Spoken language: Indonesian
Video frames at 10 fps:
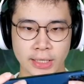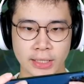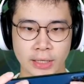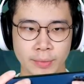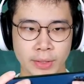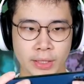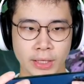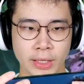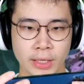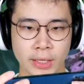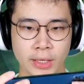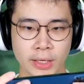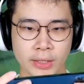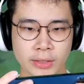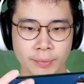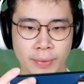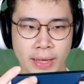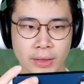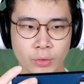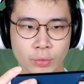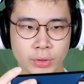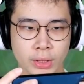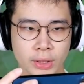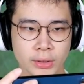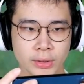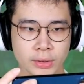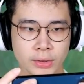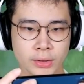kita bikin sepatu sih guys.